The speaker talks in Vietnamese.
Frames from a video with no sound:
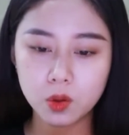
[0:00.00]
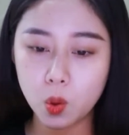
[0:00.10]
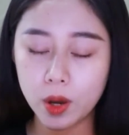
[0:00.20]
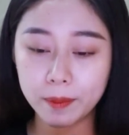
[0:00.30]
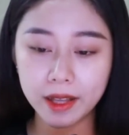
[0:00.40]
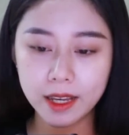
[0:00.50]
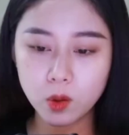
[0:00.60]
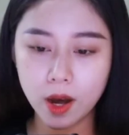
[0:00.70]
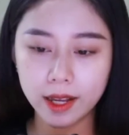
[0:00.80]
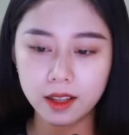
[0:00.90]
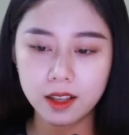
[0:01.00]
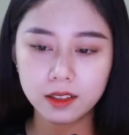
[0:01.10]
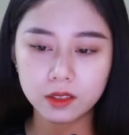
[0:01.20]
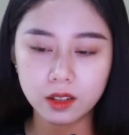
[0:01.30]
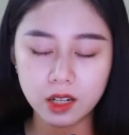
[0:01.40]
cô em gái ngoan,
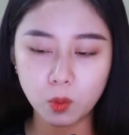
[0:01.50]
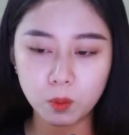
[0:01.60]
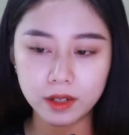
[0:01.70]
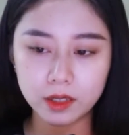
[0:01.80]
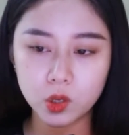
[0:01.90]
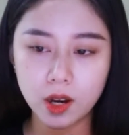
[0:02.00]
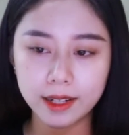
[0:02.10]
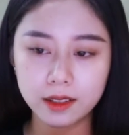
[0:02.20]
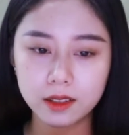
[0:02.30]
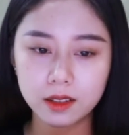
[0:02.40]
thật lòng mừng cho anh.